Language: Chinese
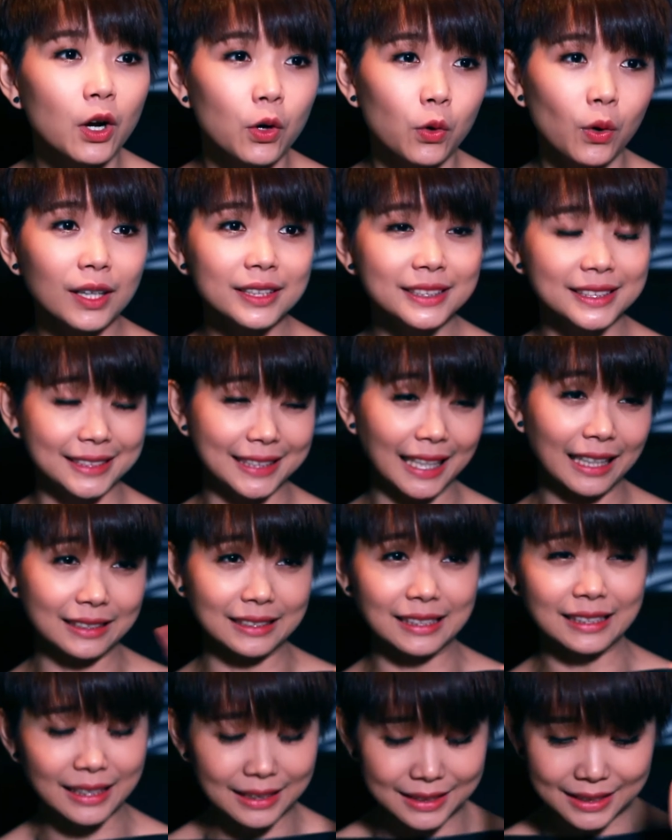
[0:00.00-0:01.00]
我要讲
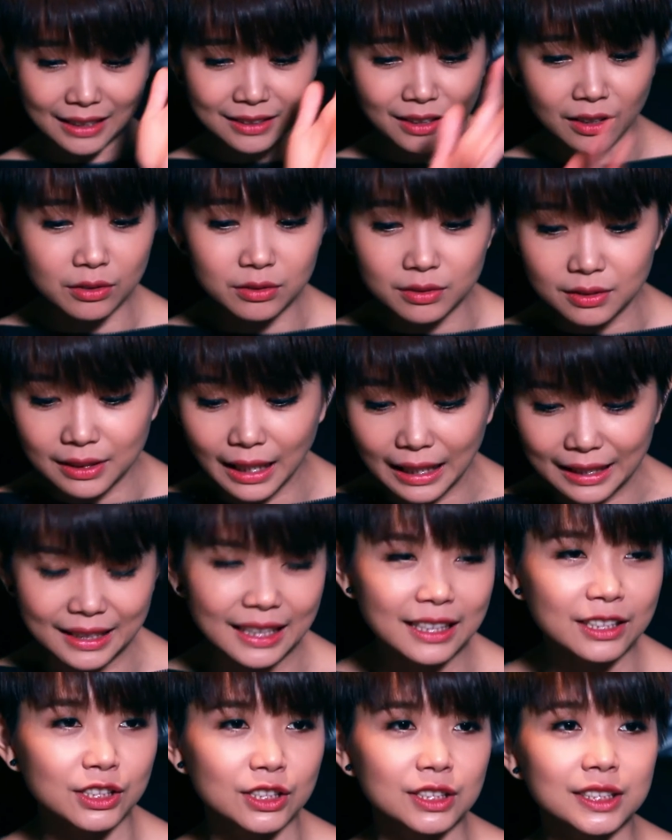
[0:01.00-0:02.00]
讲讲到那一
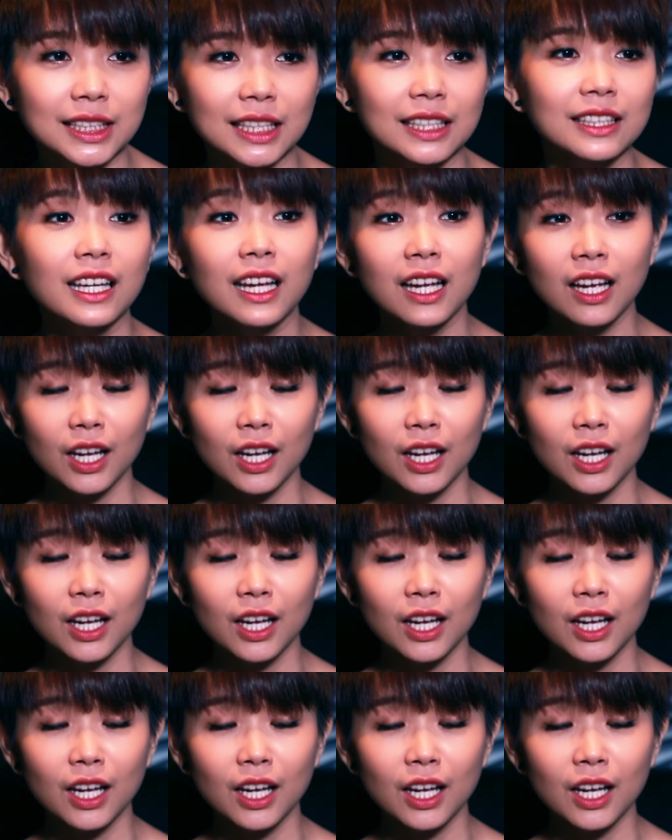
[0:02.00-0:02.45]
天之前，